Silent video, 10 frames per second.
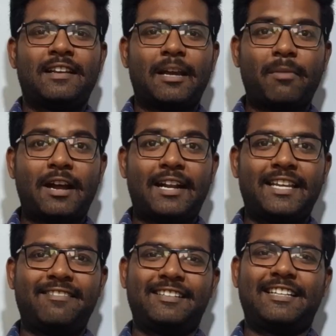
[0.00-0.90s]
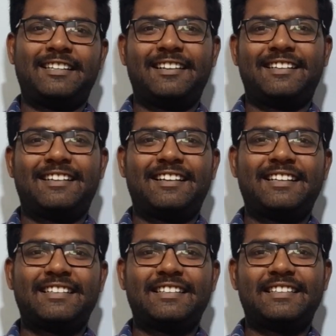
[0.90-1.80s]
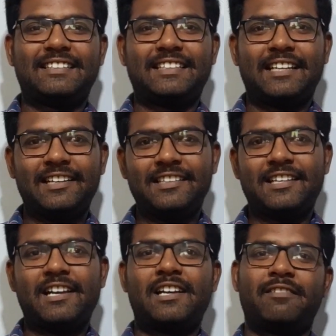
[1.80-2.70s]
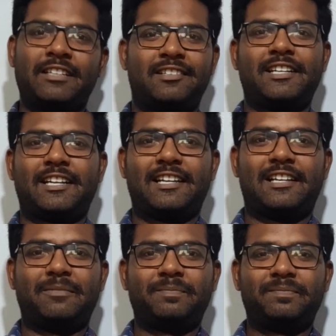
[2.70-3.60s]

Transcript: நம்ம அடைய வேண்டிய இலக்கை எளிதாக வெற்றி அடையலாம்